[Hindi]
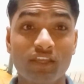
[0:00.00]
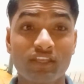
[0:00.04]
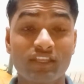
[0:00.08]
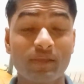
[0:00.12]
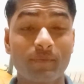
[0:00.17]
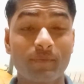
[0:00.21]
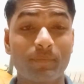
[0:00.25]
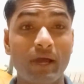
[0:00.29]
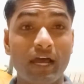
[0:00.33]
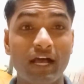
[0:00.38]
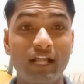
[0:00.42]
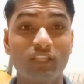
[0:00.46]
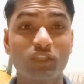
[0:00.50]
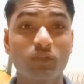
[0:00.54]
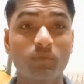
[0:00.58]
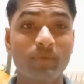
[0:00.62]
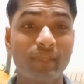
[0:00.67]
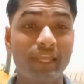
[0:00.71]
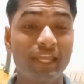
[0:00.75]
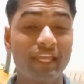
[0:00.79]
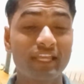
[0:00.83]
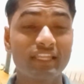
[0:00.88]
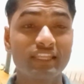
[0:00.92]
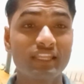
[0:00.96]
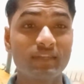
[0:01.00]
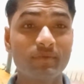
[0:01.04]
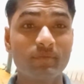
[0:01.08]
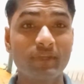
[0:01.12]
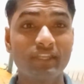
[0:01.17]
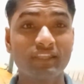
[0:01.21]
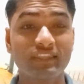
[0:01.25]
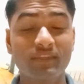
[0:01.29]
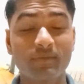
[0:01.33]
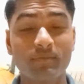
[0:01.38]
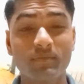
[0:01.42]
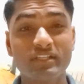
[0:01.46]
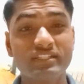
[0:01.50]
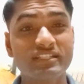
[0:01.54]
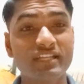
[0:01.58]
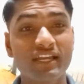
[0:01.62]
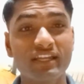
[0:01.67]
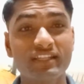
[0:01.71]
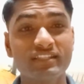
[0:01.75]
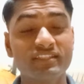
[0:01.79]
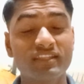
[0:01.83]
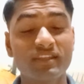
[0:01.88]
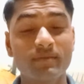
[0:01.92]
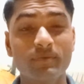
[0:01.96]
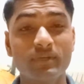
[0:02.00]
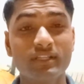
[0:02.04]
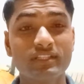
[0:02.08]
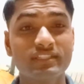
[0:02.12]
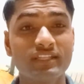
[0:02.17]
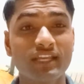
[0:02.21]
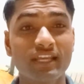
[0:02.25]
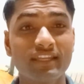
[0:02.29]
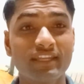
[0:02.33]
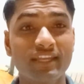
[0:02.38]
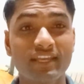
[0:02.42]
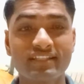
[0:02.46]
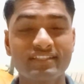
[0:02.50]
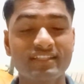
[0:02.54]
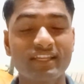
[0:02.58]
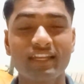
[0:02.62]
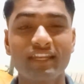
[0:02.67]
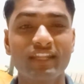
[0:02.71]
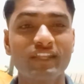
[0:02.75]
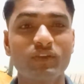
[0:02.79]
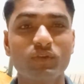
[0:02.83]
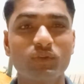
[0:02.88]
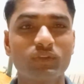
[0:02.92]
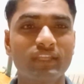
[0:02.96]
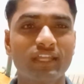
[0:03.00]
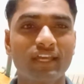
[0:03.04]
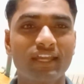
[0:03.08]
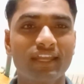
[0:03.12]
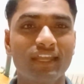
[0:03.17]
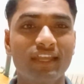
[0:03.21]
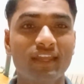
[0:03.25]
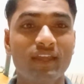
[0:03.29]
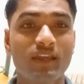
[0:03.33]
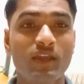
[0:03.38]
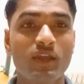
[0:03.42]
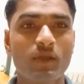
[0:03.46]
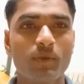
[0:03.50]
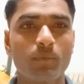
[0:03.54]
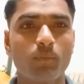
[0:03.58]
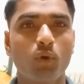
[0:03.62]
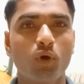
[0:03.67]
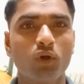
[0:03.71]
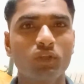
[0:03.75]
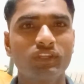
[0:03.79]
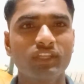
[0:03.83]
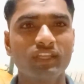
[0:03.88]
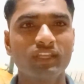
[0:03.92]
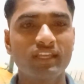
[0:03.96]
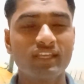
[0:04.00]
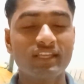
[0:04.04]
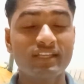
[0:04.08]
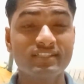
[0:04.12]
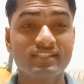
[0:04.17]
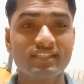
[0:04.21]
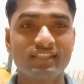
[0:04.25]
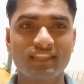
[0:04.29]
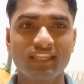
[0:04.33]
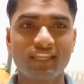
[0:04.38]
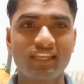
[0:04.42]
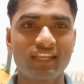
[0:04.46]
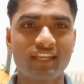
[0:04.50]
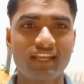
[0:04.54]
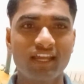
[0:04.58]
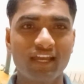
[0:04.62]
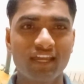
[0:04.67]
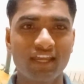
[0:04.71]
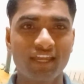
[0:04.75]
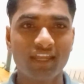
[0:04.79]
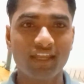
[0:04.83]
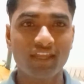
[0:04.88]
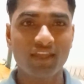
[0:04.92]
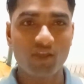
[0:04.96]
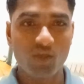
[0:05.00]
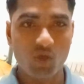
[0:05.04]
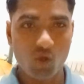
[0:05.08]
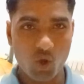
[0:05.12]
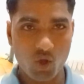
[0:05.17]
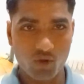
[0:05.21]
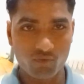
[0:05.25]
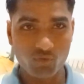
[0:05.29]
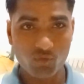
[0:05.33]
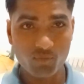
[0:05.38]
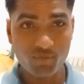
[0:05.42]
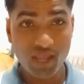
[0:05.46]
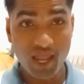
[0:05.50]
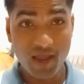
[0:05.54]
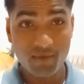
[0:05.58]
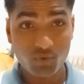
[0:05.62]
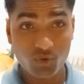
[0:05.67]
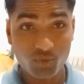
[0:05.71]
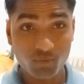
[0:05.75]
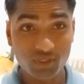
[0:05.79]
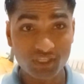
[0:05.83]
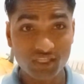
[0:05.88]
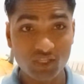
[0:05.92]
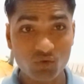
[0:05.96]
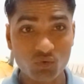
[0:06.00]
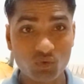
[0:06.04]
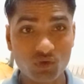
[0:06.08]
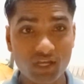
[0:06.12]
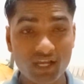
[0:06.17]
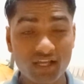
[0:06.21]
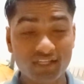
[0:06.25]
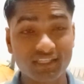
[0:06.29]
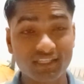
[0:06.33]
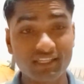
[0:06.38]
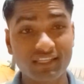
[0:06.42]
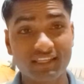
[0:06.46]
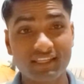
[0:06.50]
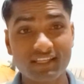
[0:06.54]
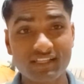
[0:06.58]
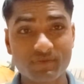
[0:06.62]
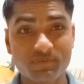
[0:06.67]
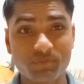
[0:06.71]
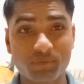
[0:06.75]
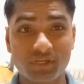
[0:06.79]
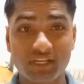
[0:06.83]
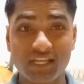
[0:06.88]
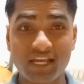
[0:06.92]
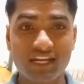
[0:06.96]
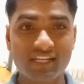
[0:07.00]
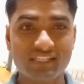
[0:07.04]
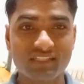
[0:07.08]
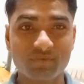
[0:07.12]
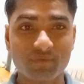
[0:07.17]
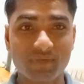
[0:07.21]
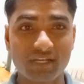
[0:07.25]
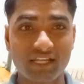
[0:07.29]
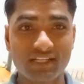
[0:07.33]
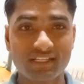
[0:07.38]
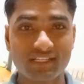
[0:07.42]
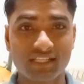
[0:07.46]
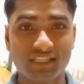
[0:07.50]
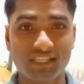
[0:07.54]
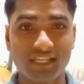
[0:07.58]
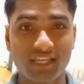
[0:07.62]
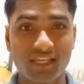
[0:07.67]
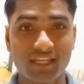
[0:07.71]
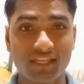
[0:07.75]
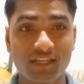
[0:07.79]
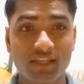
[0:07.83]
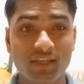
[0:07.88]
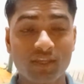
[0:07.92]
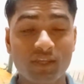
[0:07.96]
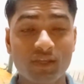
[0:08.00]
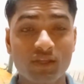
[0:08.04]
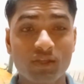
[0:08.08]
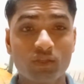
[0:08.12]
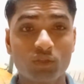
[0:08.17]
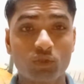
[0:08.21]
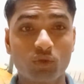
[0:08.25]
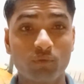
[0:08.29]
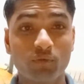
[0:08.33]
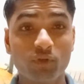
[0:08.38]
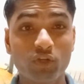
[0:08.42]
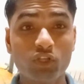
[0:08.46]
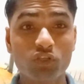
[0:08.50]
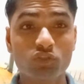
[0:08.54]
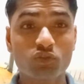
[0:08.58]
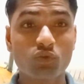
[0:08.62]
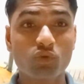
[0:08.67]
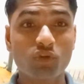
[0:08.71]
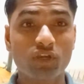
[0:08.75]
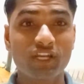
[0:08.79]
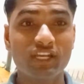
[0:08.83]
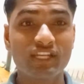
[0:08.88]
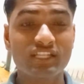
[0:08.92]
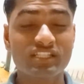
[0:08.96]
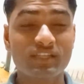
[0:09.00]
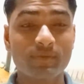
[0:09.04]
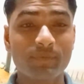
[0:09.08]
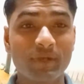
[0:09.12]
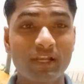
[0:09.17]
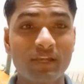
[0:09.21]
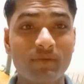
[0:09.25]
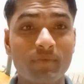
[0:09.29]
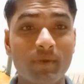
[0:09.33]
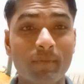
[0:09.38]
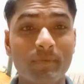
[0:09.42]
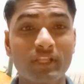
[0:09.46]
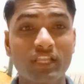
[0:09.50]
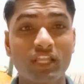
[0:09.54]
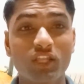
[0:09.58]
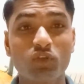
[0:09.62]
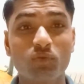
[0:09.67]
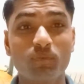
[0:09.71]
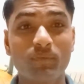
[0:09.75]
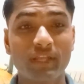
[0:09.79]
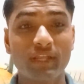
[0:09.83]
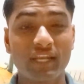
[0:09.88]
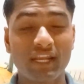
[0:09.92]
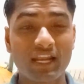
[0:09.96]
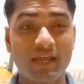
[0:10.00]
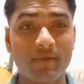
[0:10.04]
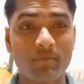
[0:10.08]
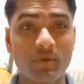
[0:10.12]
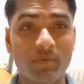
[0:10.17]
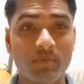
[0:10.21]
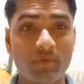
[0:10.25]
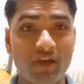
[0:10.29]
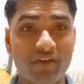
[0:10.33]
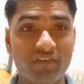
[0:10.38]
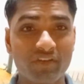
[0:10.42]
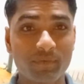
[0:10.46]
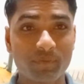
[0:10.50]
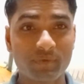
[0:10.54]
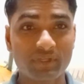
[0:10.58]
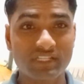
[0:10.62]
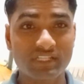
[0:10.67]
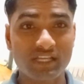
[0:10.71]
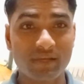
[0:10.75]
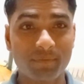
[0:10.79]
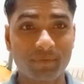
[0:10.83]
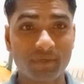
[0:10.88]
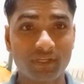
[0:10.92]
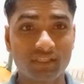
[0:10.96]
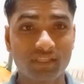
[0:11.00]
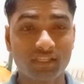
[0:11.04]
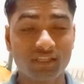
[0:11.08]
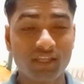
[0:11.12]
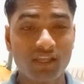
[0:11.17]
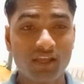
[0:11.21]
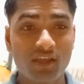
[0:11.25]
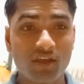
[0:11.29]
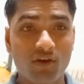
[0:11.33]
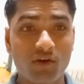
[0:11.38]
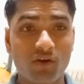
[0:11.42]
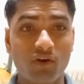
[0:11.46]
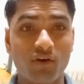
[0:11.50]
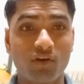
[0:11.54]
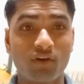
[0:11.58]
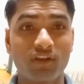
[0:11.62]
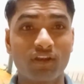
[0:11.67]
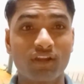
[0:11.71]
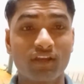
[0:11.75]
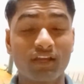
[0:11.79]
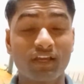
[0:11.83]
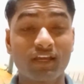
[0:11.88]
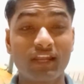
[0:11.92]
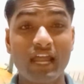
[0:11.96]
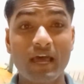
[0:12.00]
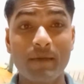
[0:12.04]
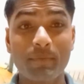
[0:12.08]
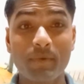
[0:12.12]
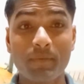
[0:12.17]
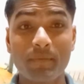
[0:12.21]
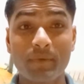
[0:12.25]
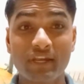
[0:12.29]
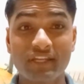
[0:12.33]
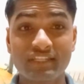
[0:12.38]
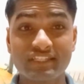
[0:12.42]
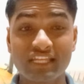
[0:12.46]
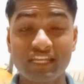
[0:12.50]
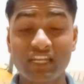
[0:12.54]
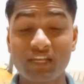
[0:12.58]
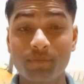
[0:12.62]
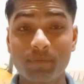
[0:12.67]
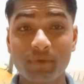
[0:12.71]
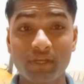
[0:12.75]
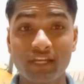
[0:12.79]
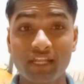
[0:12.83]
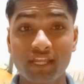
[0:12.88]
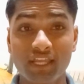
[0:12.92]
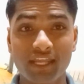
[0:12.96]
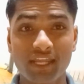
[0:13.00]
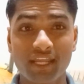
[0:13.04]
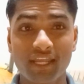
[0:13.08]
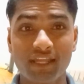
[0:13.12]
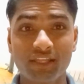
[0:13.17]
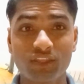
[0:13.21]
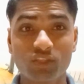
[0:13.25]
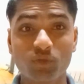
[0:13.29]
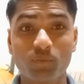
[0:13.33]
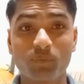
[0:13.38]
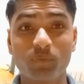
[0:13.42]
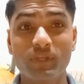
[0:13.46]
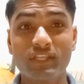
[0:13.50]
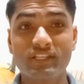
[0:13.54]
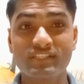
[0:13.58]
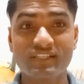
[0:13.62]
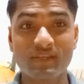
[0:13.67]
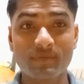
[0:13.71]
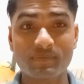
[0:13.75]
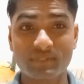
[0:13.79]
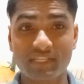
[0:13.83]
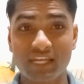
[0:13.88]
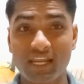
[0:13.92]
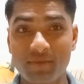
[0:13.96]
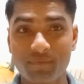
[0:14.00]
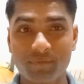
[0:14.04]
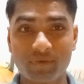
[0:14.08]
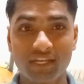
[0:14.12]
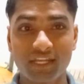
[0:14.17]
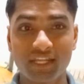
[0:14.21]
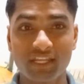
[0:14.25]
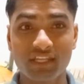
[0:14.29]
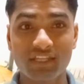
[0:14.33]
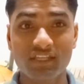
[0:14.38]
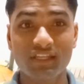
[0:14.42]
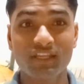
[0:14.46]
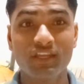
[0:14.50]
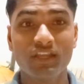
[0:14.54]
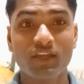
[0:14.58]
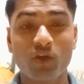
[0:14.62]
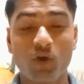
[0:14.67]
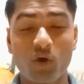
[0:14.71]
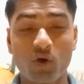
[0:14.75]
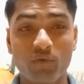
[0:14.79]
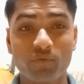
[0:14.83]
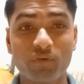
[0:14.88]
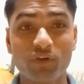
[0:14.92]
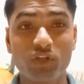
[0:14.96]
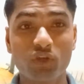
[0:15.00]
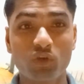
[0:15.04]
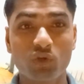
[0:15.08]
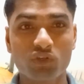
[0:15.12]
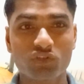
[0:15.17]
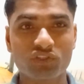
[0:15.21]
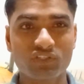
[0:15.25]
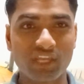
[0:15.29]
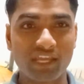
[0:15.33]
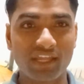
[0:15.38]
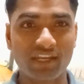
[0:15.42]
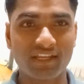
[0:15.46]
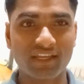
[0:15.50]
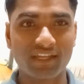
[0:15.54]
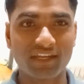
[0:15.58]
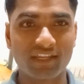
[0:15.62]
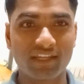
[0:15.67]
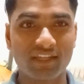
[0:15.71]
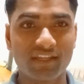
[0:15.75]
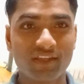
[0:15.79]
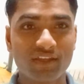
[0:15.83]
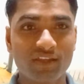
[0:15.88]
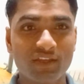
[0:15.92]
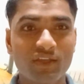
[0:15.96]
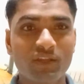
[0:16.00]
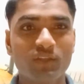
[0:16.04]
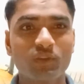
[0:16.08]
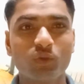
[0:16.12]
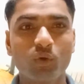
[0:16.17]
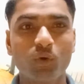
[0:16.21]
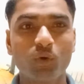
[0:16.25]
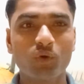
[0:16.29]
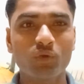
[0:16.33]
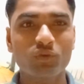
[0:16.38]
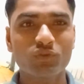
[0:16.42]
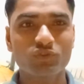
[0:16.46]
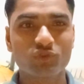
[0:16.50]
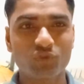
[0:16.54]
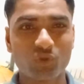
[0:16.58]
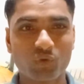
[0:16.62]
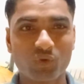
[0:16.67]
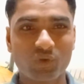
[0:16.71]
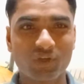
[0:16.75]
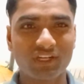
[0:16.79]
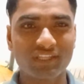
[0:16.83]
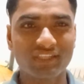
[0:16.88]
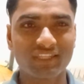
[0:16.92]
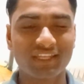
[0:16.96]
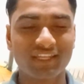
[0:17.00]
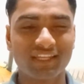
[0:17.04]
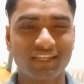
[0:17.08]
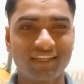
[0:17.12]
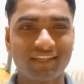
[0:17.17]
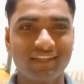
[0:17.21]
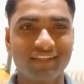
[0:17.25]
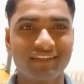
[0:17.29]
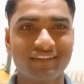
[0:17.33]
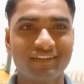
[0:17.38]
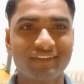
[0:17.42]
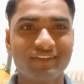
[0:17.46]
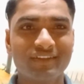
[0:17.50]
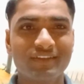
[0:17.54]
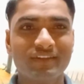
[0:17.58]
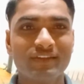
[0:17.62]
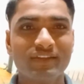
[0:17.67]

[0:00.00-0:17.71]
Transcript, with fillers: ये फालतू में एक दिन में इतने बन जाए इतने बन जाए ऐसा नहीं होता है बहुत ही इजी तरीका है और वो मैं आपको बताऊंगा कि किस प्रकार से बनाया जाता है तो वीडियो शुरू करने से पहले मैं बता दूं मेरा नाम है महावीर प्रजापत और अगर आप हमारे चैनल पर नए हैं तो प्लीज़ सब्सक्राइब करें और वीडियो को शेयर करें तो शुरू करते हैं